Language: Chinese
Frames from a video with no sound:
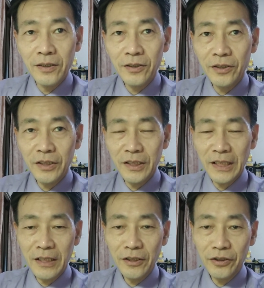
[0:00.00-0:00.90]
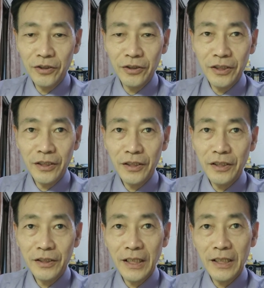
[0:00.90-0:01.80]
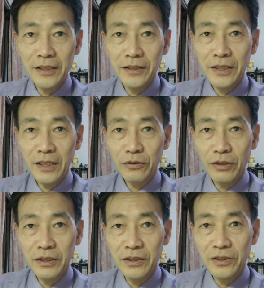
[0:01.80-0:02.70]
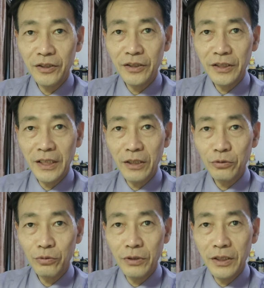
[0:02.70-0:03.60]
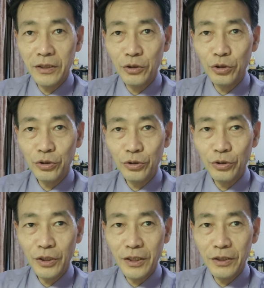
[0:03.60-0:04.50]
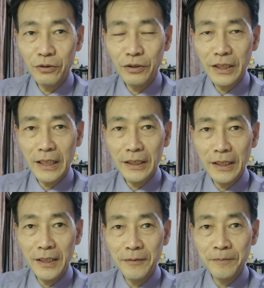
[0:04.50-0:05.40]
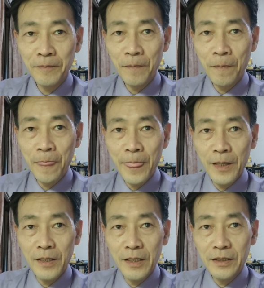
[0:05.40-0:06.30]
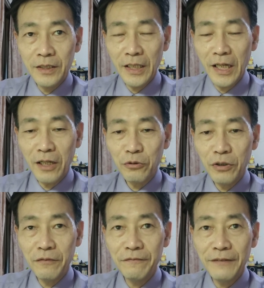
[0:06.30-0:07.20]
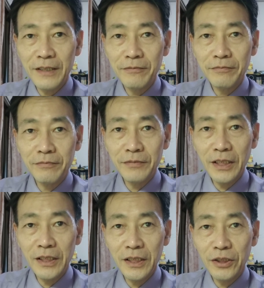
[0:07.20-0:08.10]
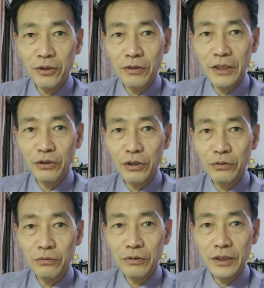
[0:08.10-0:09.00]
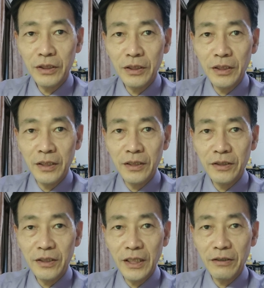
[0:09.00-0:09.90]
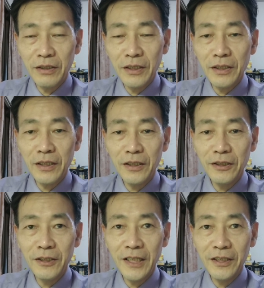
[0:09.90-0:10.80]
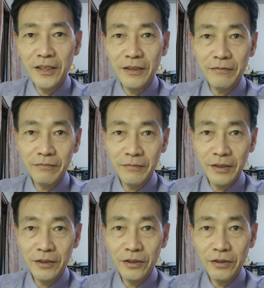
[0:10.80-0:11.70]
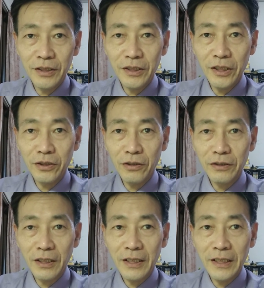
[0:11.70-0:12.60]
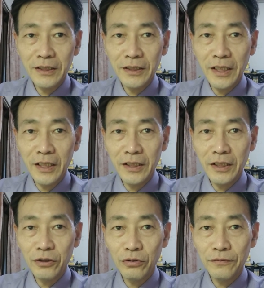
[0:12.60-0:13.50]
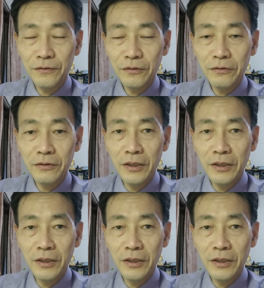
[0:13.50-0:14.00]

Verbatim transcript: 世界上的事情可大可小，端是自己要如何取决与拿捏。结好缘分，天地就会眷顾你；只要你能合于天心。就能接受到来自天地的祝福。